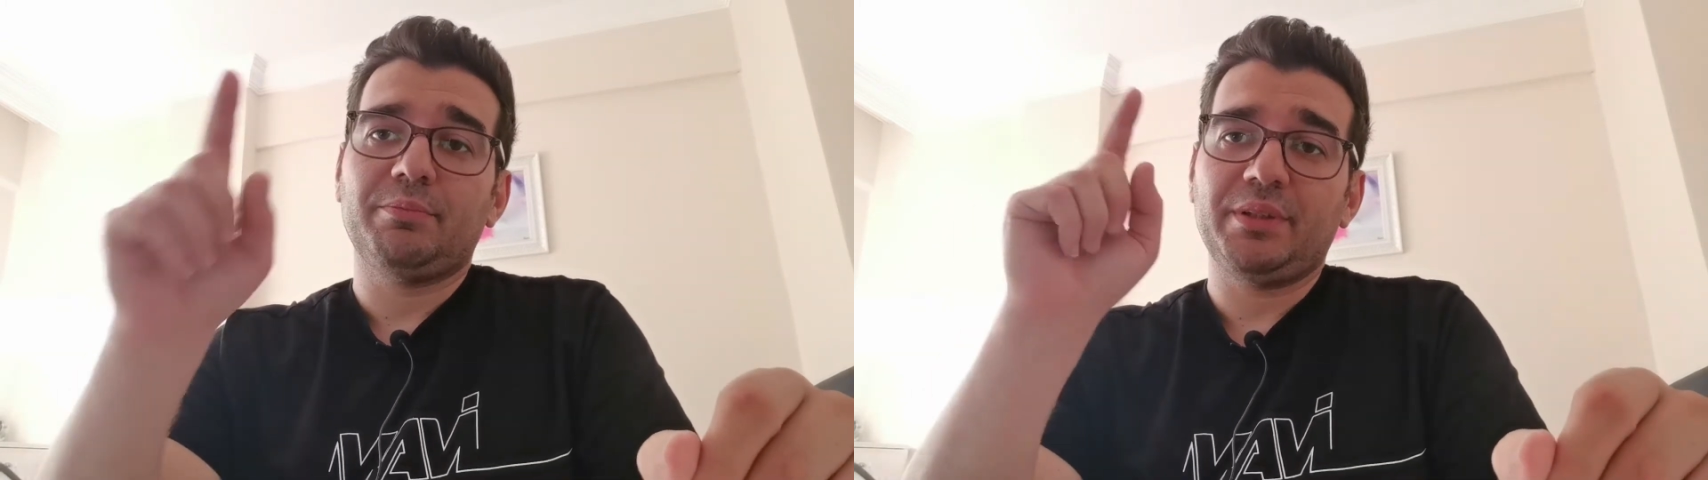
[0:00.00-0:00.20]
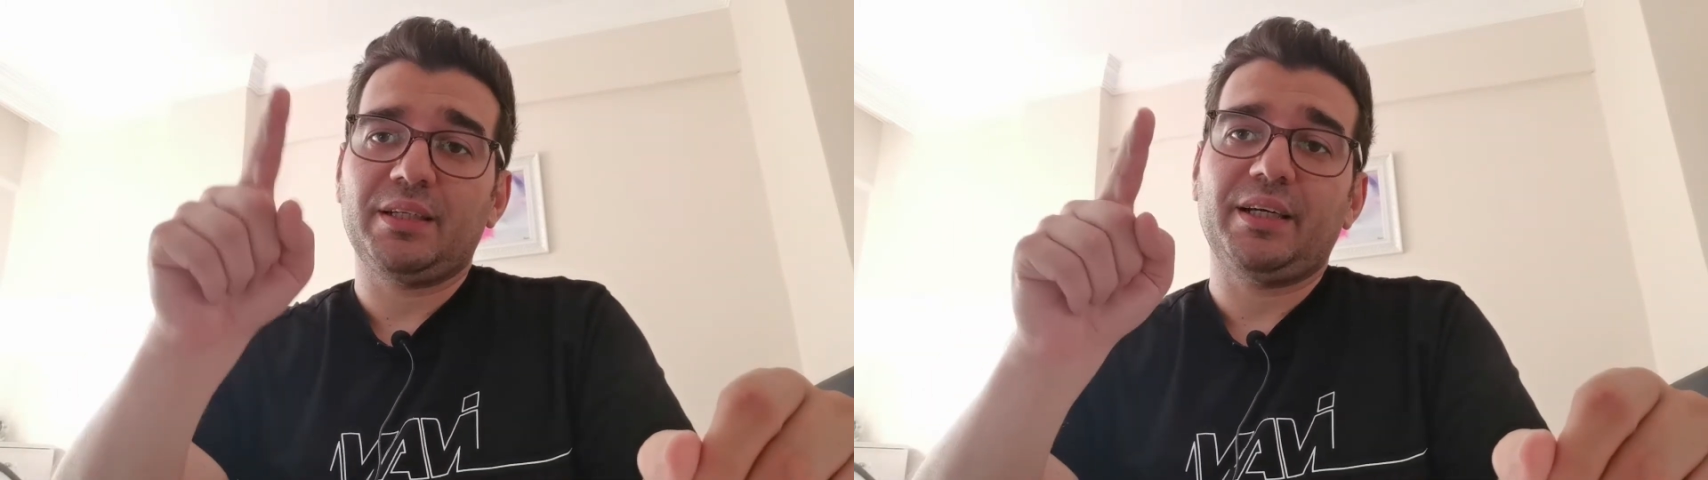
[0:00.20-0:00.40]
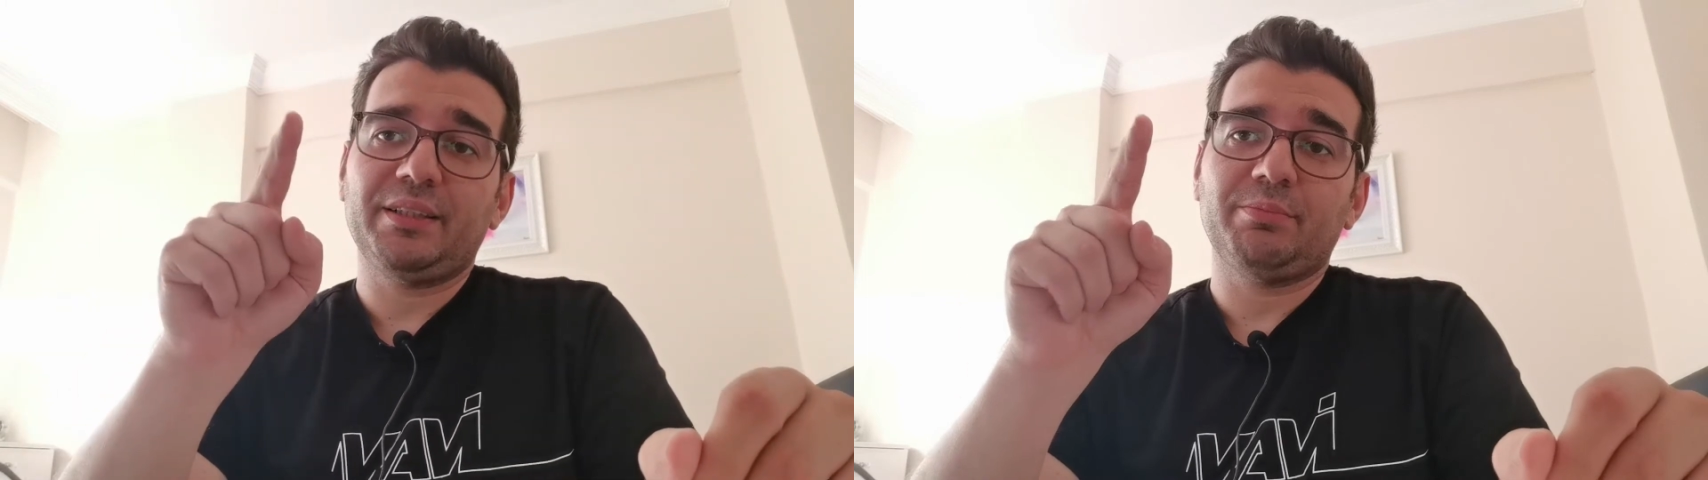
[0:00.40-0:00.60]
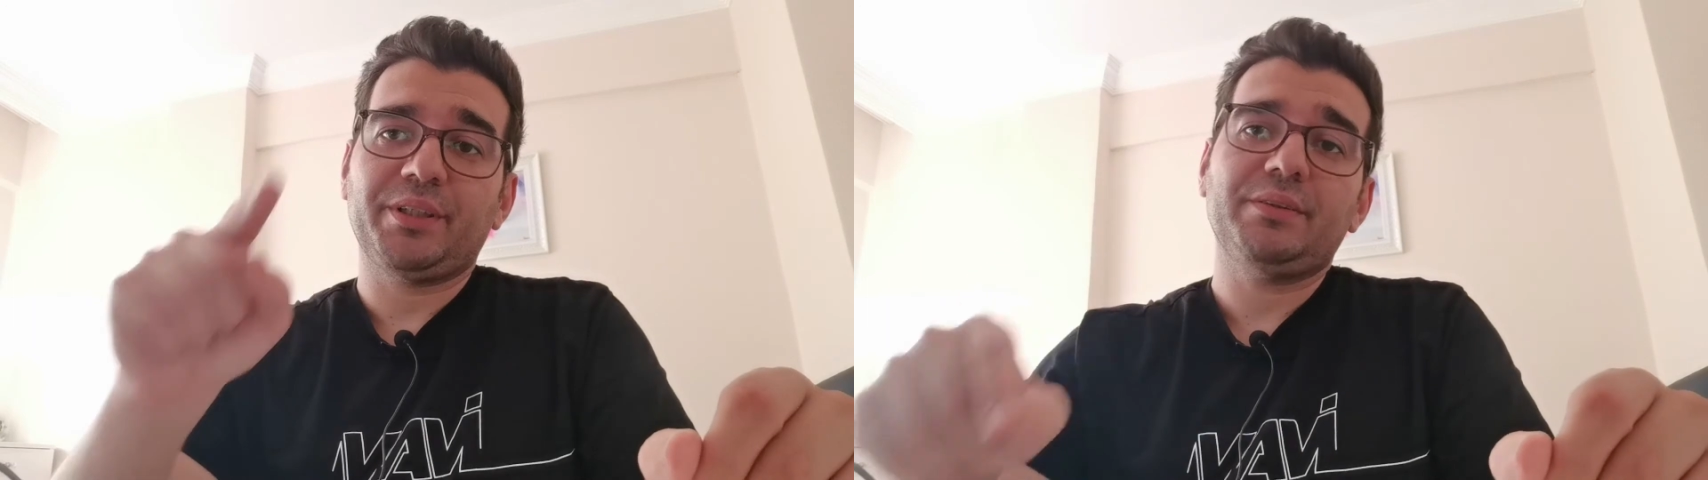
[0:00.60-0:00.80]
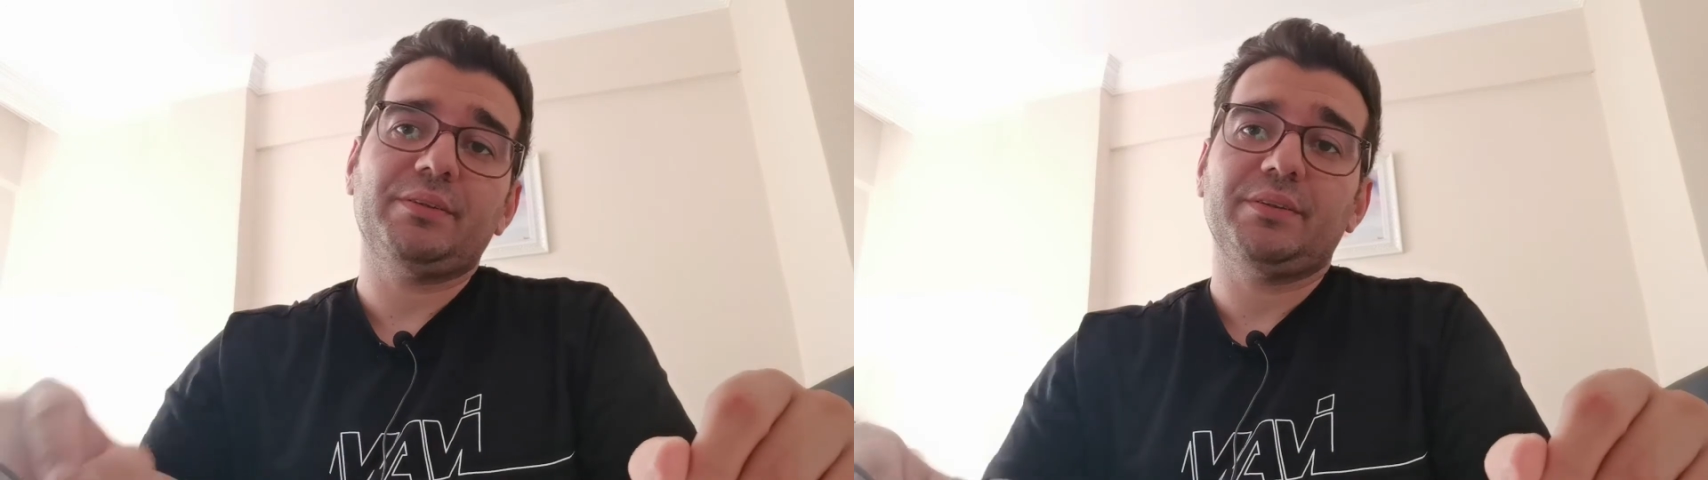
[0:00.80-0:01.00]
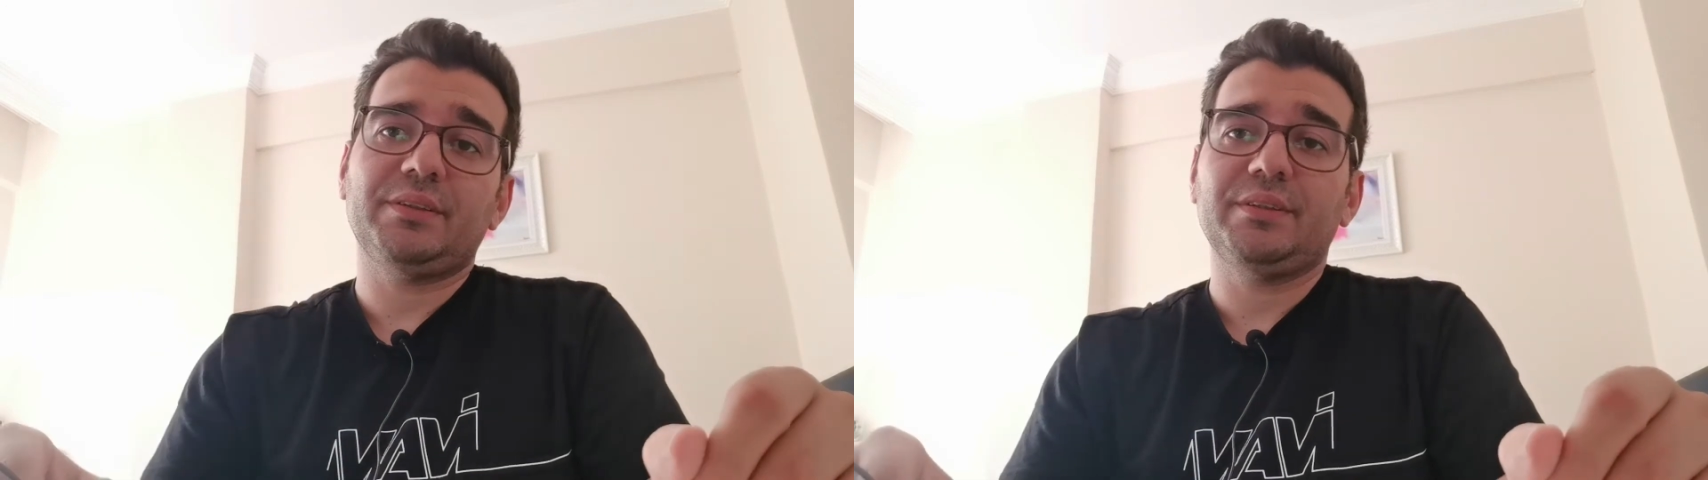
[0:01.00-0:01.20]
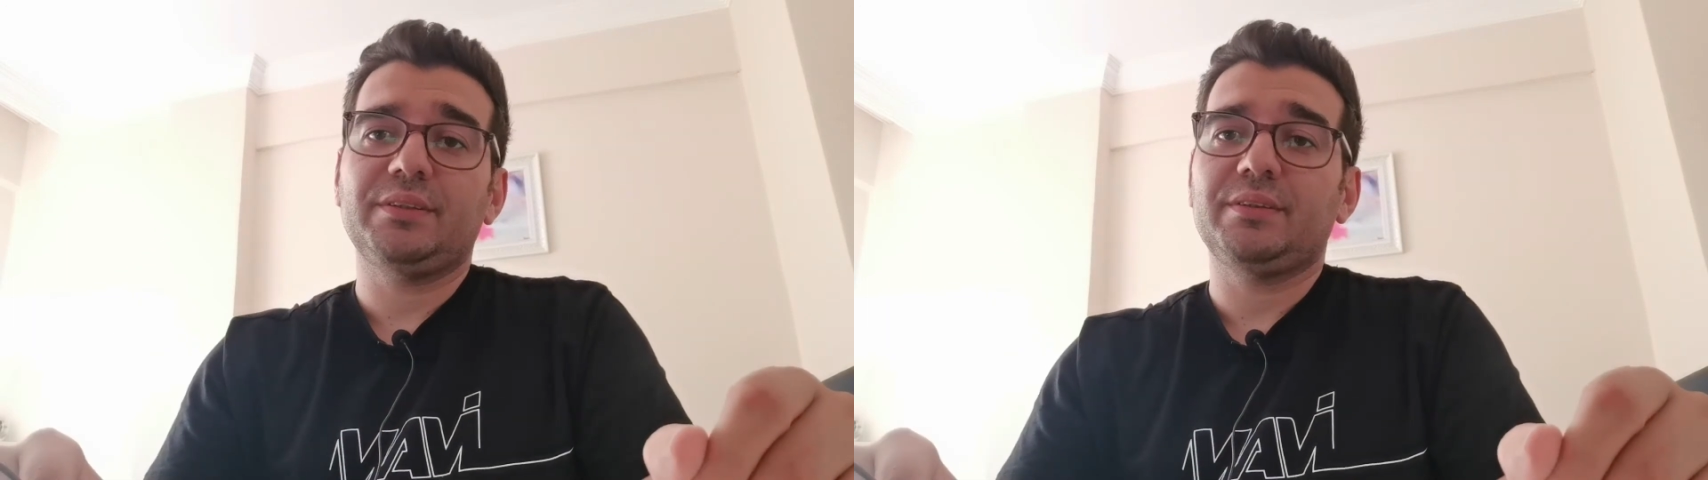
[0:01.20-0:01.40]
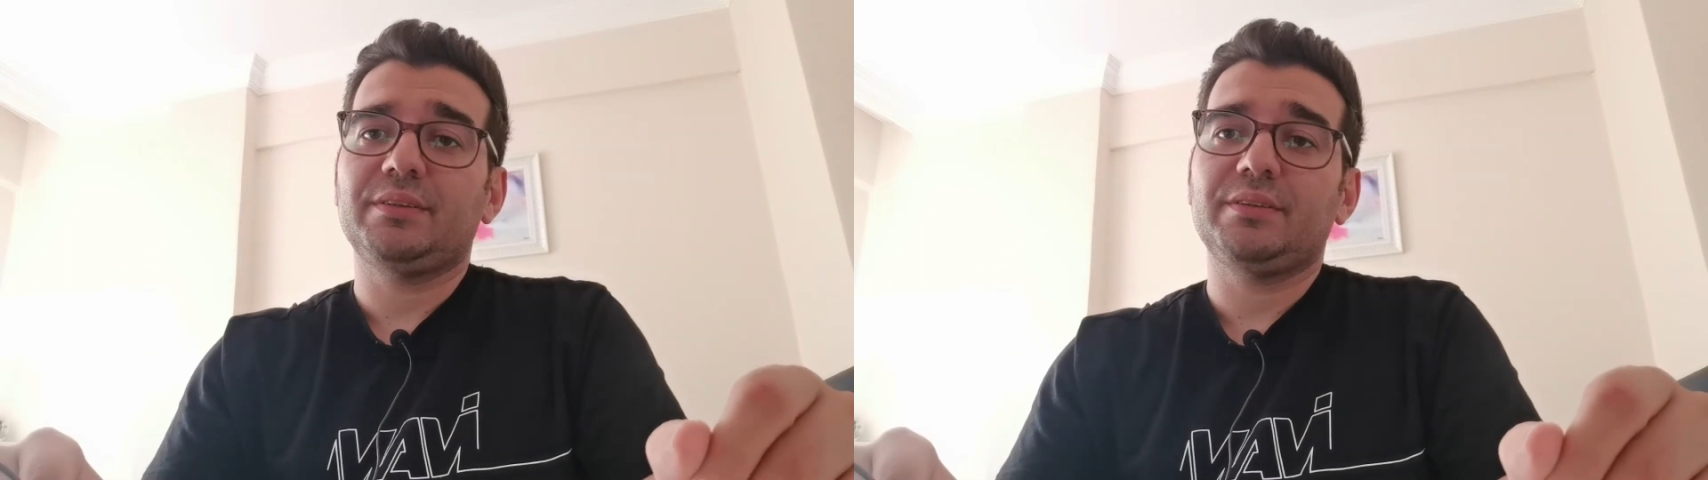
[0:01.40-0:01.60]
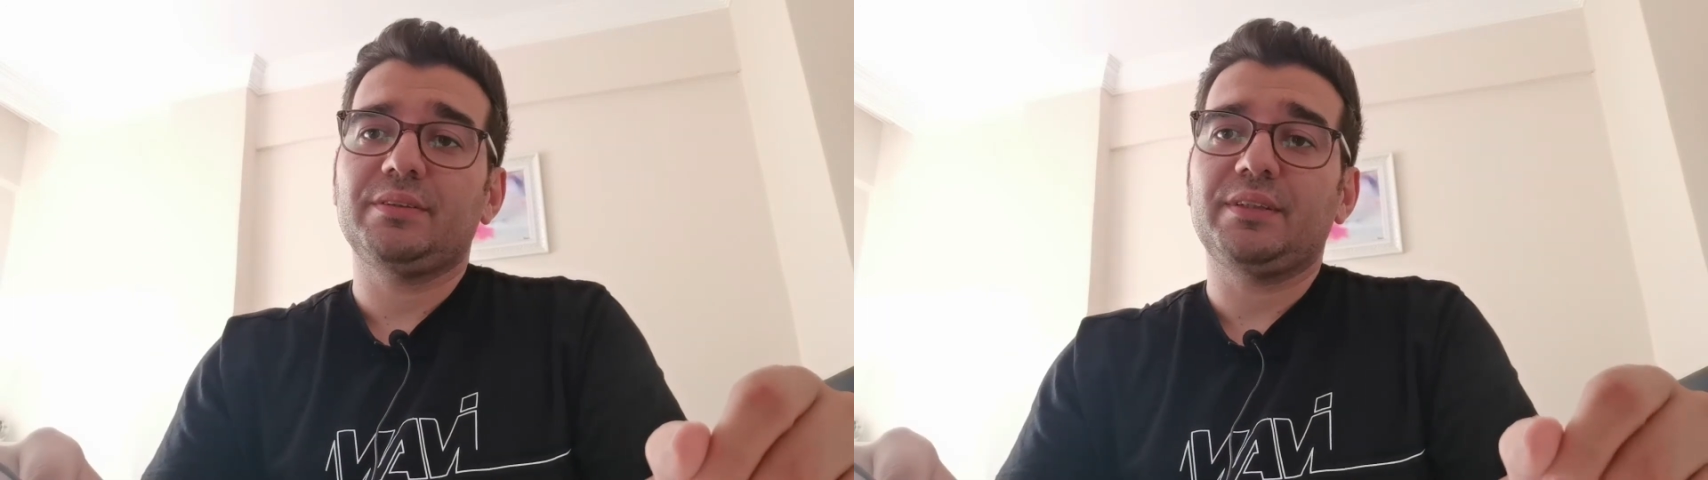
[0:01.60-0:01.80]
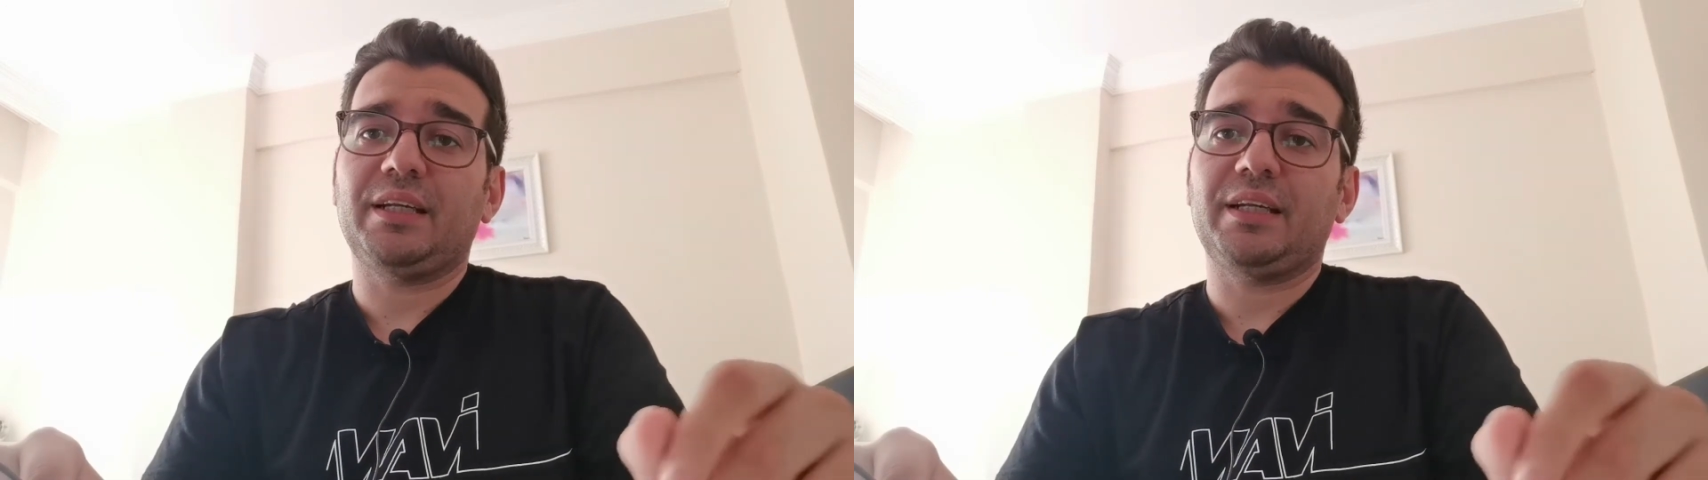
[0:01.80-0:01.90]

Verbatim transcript: Bir yere ayrılmayın. Ee,